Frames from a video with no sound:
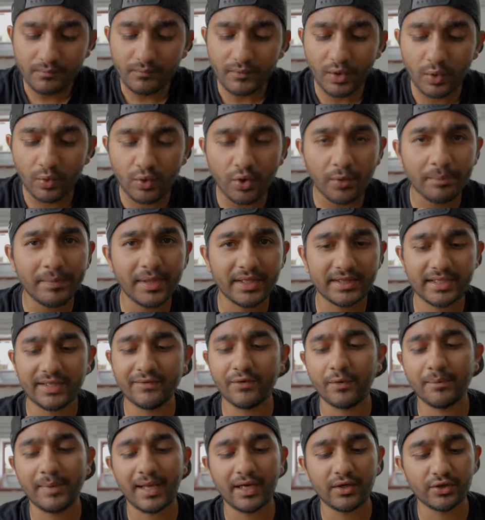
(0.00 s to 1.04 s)
un
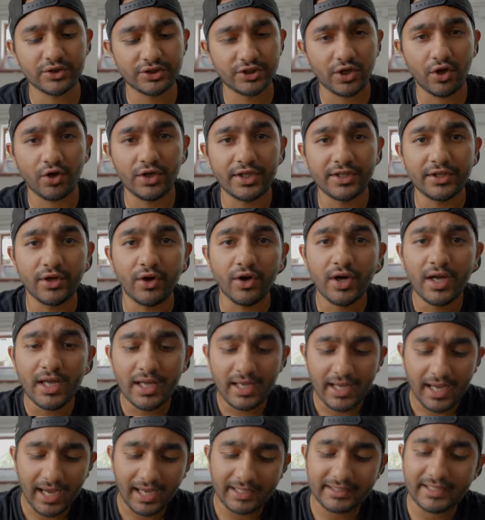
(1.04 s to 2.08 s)
obiettivo bello solido.
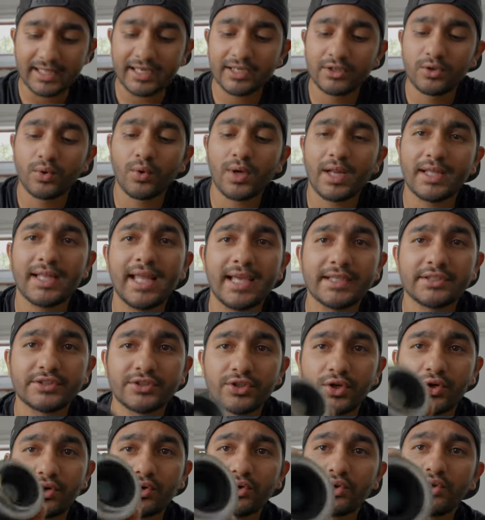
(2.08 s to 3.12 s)
Addirittura
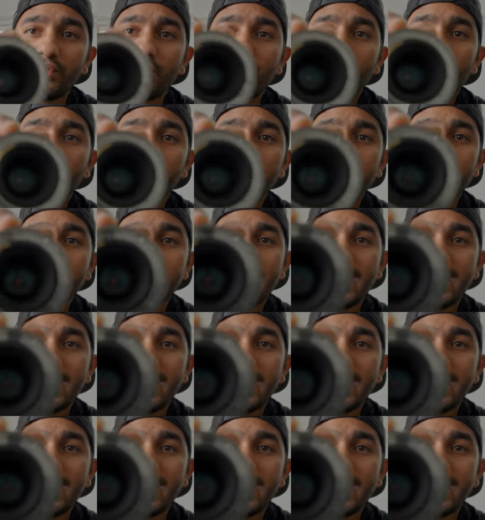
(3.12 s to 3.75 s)
adesso con gli